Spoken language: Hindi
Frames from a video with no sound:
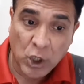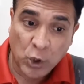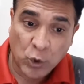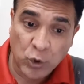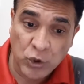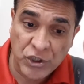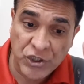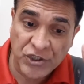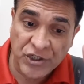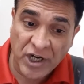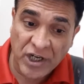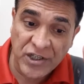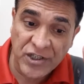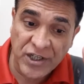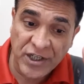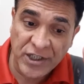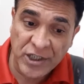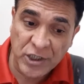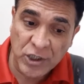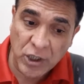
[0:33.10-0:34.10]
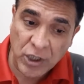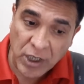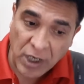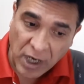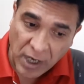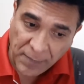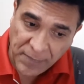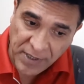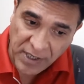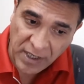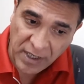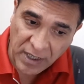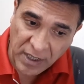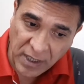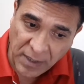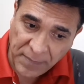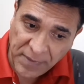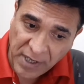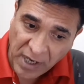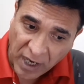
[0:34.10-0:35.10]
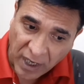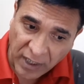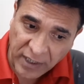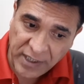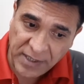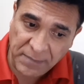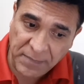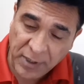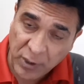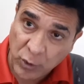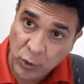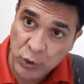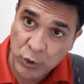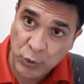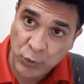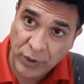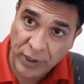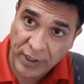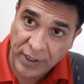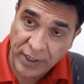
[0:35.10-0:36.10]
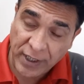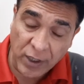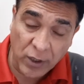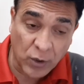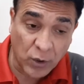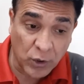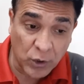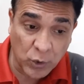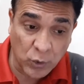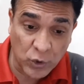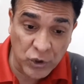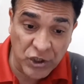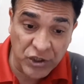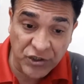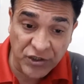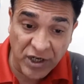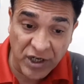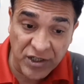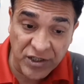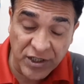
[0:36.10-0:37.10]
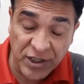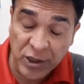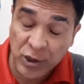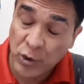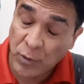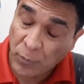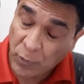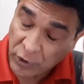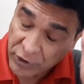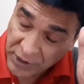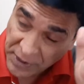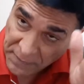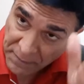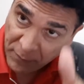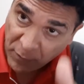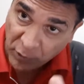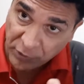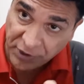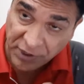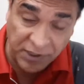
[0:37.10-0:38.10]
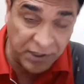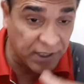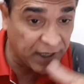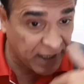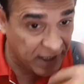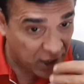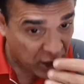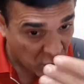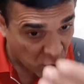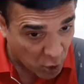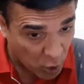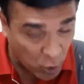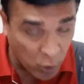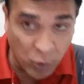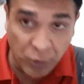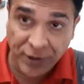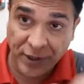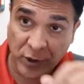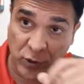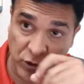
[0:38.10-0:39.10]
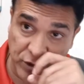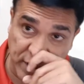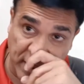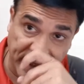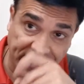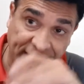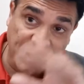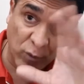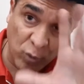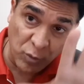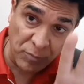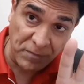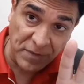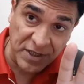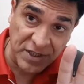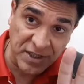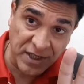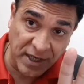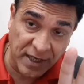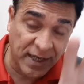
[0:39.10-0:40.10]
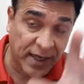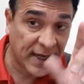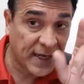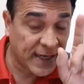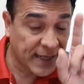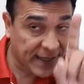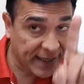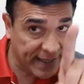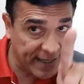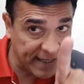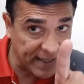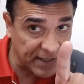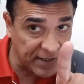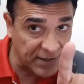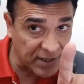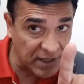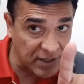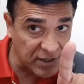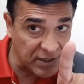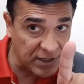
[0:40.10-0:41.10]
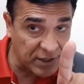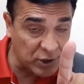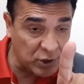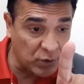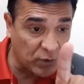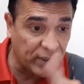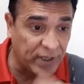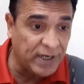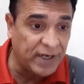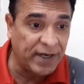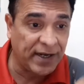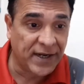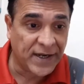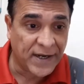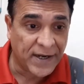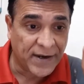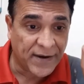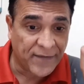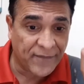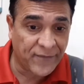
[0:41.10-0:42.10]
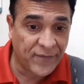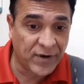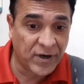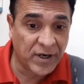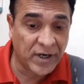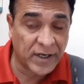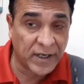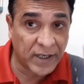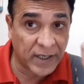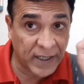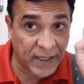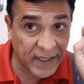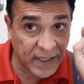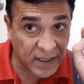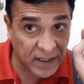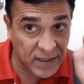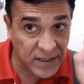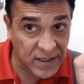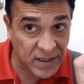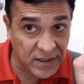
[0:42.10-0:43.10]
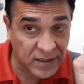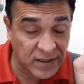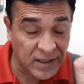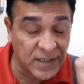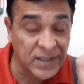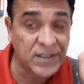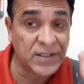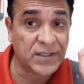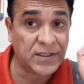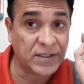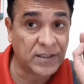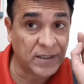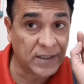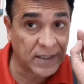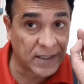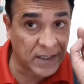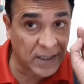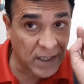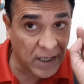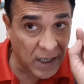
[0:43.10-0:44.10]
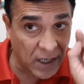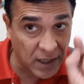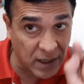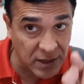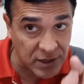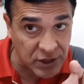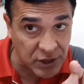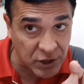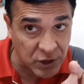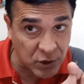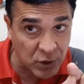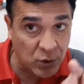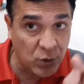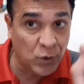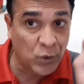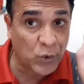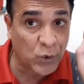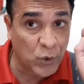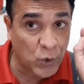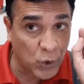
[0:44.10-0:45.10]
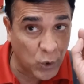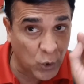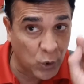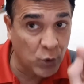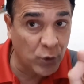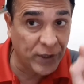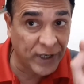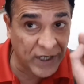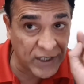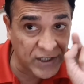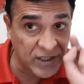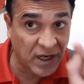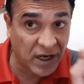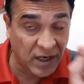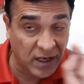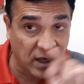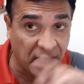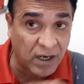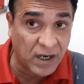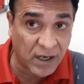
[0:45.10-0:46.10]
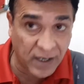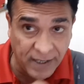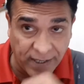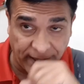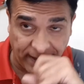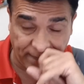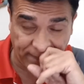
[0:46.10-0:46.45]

कुछ ट्रांजिट अभी अभी हाल ही में हो चुके हैं और कुछ ट्रांजिट जो बहुत इंपॉर्टेंट है होने को जा रहे हैं उनमें से एक ट्रांजिट जो है वह 31 अगस्त को होने जा रहा है